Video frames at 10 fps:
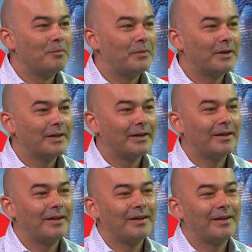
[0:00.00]

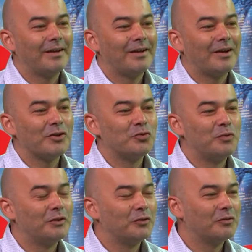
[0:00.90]
perché eh, ha
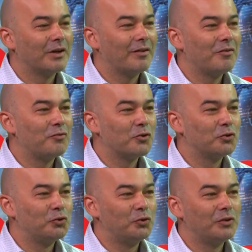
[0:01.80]
subito un grave
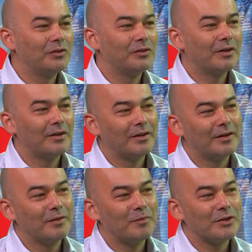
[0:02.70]
infortunio, eh,
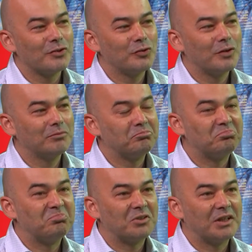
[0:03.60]
è rimasto a
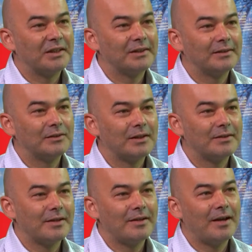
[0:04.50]

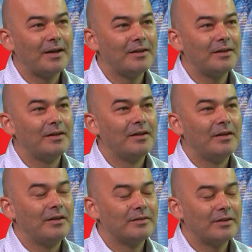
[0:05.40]
36 anni
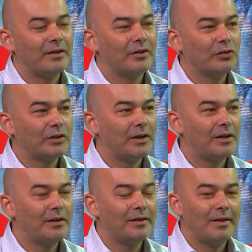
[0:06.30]
in sedia a
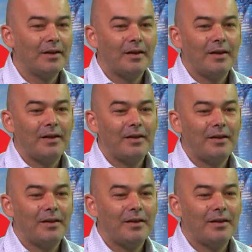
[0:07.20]
rotelle
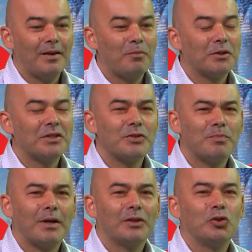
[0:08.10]
e è
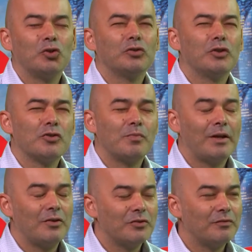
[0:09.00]
partecipato, se non
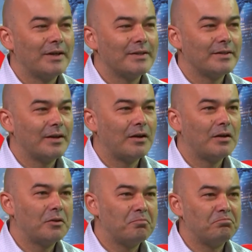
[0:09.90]
sbaglio, in Svezia
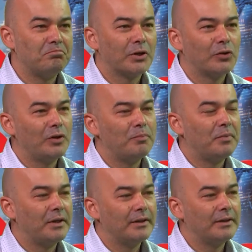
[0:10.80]
alle
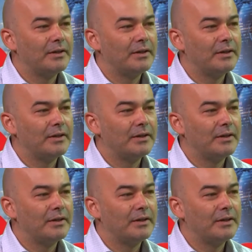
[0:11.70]
Paralimpiadi